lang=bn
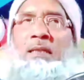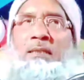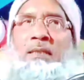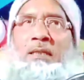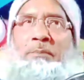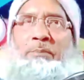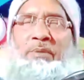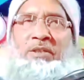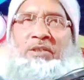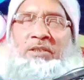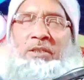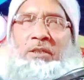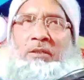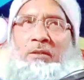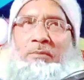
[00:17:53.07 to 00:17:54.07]
যারা যারা
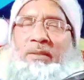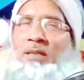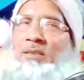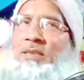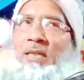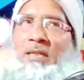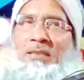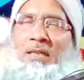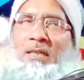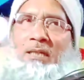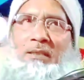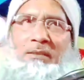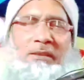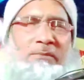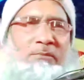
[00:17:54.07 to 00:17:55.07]
বেশ্যা হবে তারা
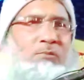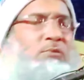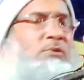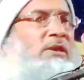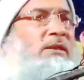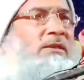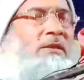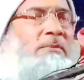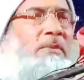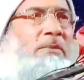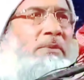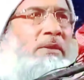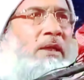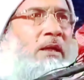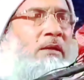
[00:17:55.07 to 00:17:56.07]
জান্নাতের মুখ দেখতে
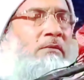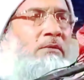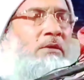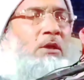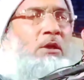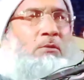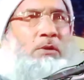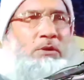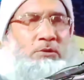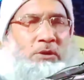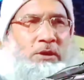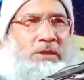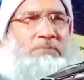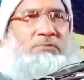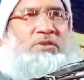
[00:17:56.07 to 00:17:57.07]
পাবে না
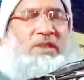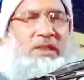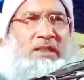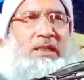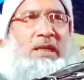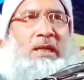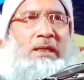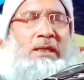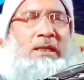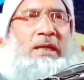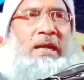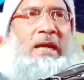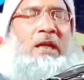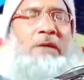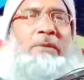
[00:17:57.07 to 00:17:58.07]
অতএব যেই নারী
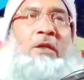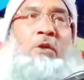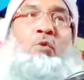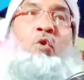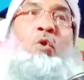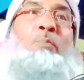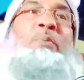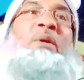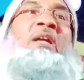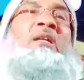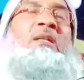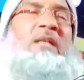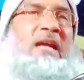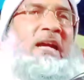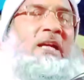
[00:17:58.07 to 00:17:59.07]
একেবারে ওপেন
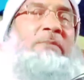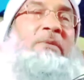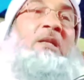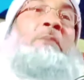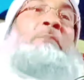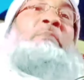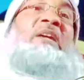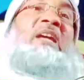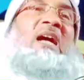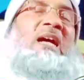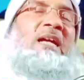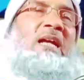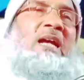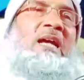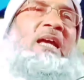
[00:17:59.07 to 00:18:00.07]
একেবারে
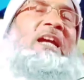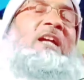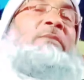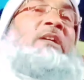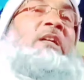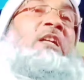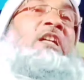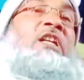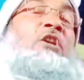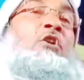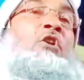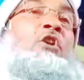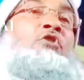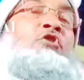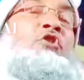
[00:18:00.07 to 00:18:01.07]
বেহায়া একেবারে
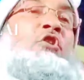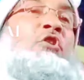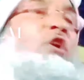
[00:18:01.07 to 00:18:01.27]
নির্লজ্জ